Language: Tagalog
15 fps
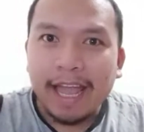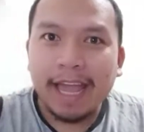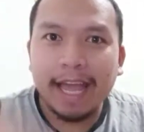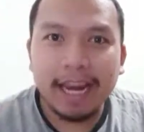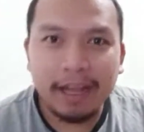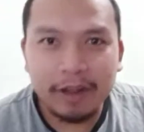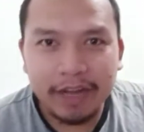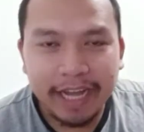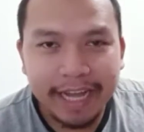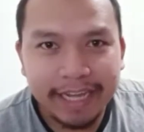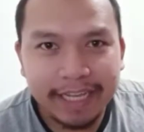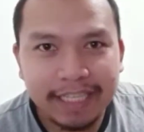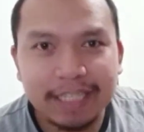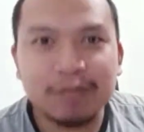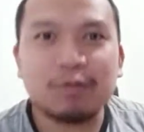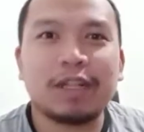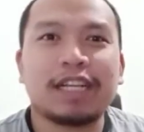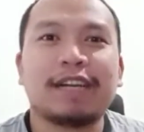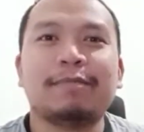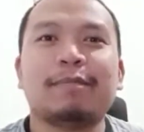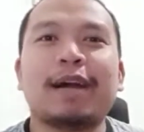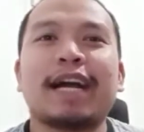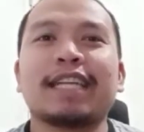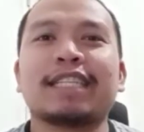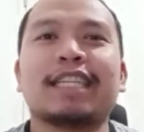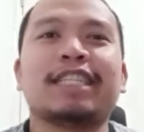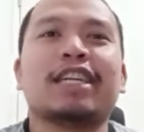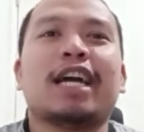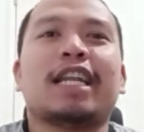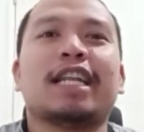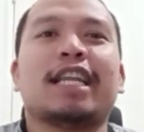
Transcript: Hello guys! Welcome back sa channel